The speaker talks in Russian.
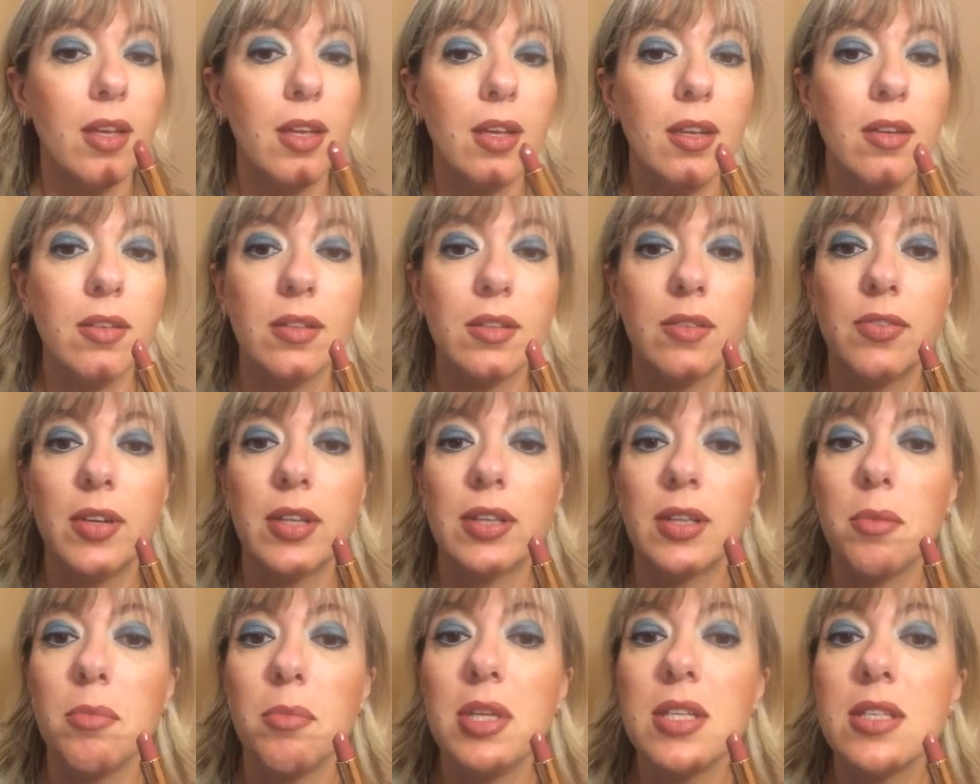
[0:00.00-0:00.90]
И в
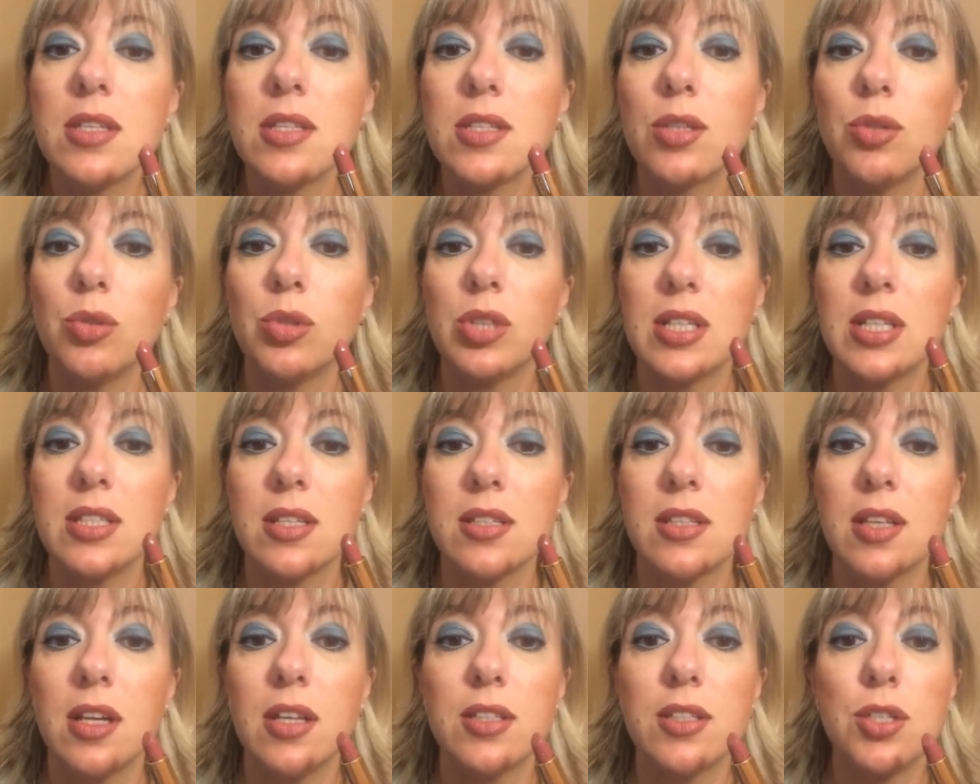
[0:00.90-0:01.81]
этом месяце у нас
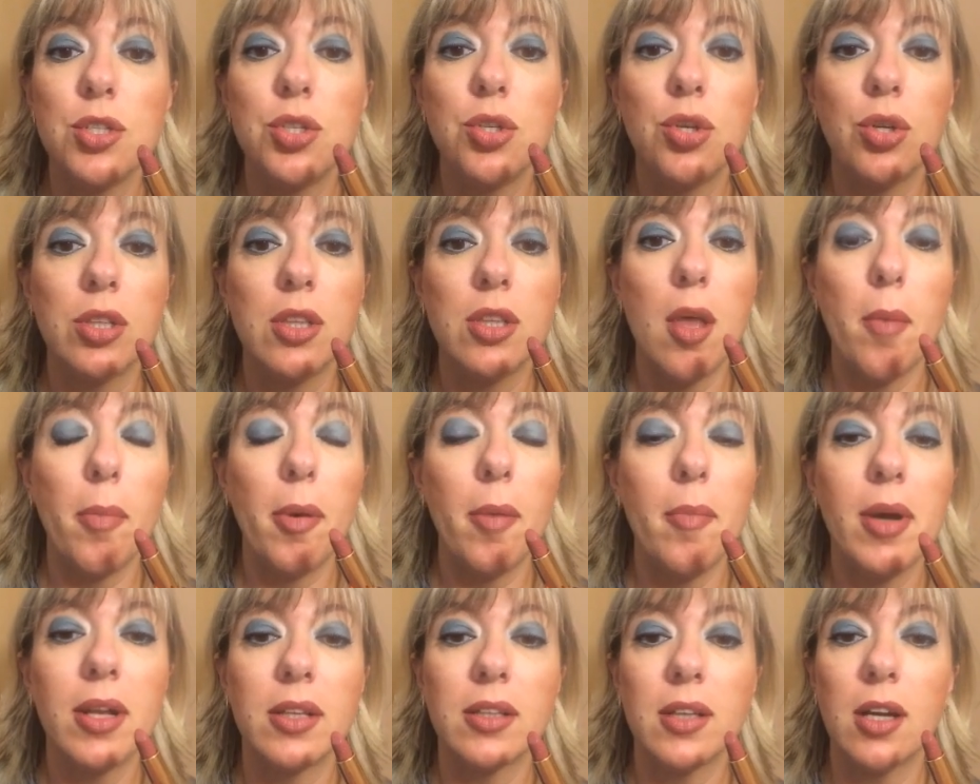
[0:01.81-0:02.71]
осталась еще одна
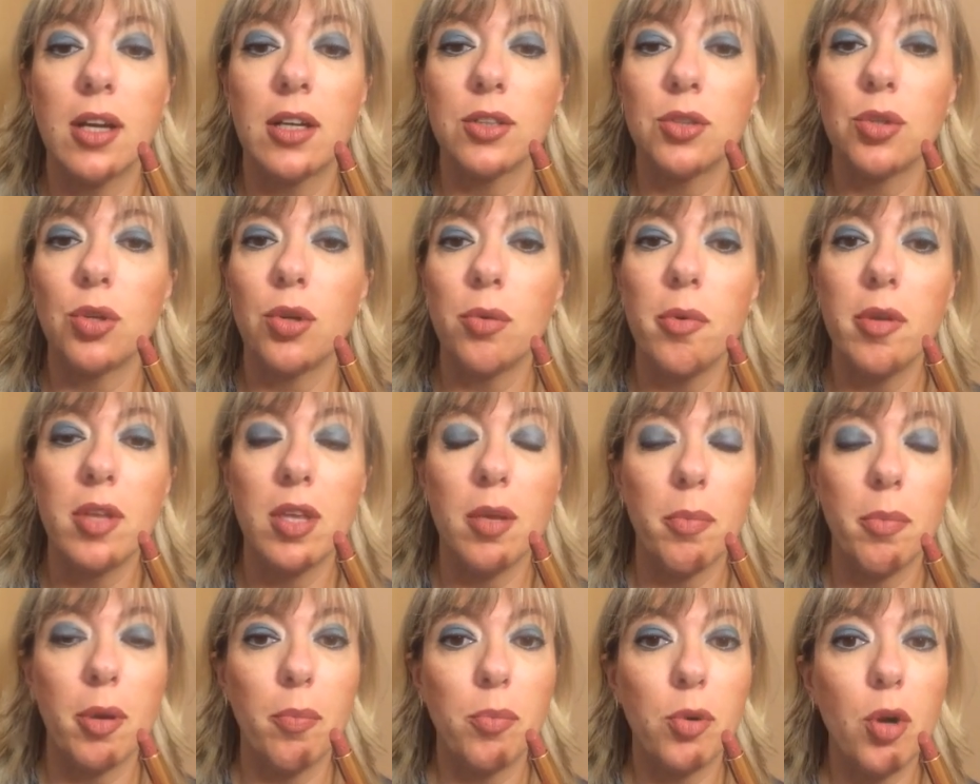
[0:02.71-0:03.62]
помадка, которую мы
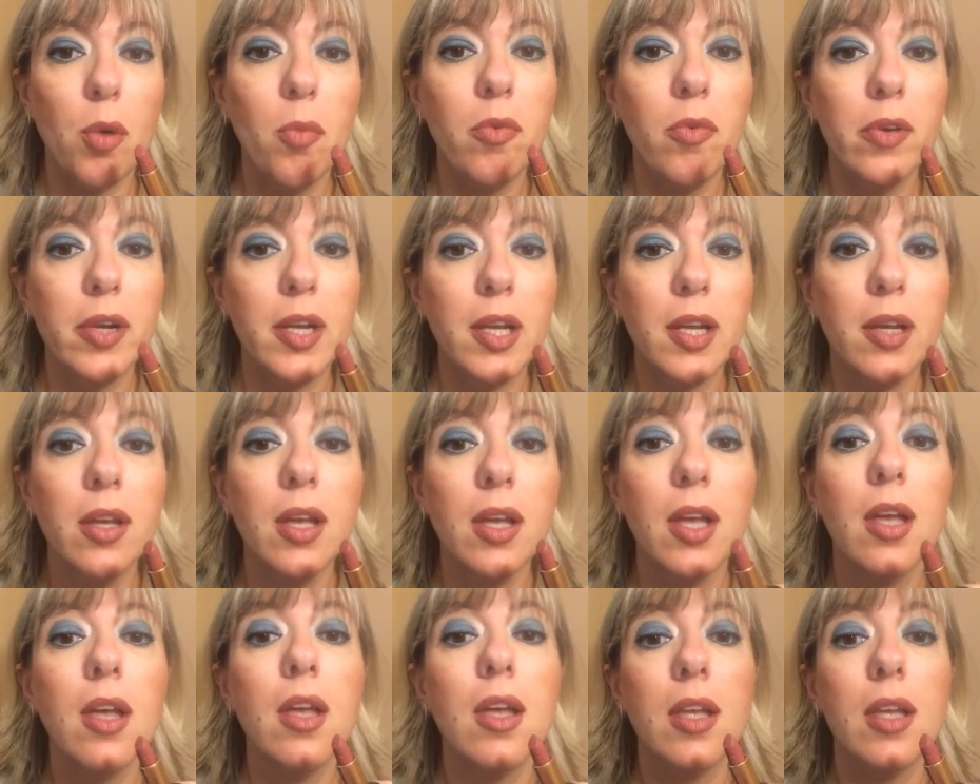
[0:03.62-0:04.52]
не попробовали.
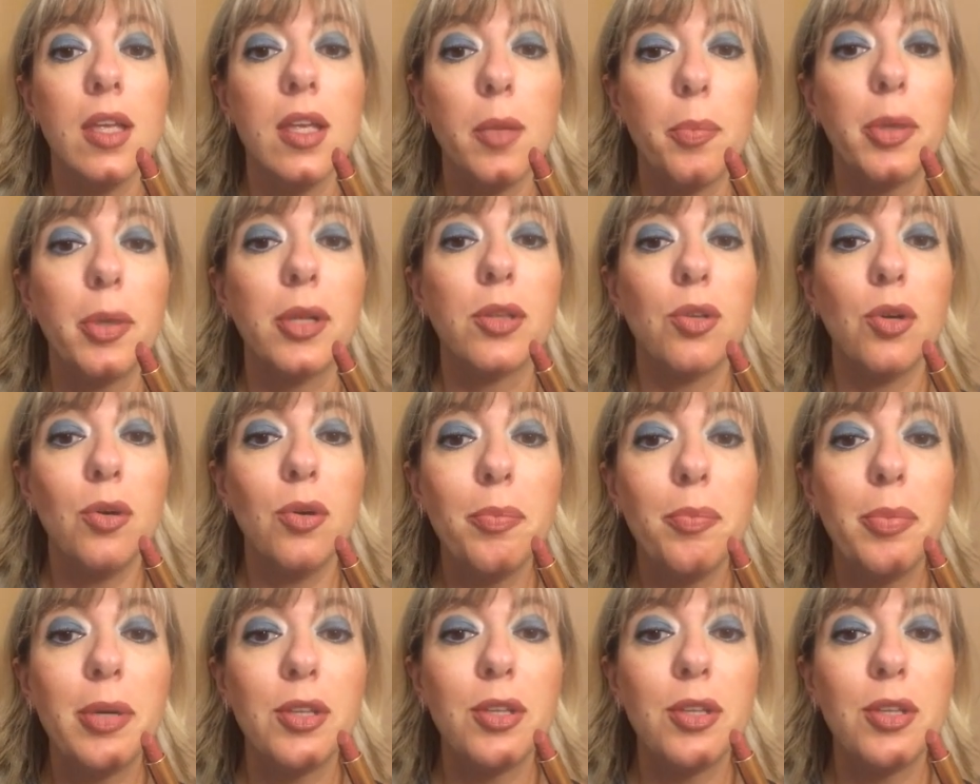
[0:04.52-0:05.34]
И потом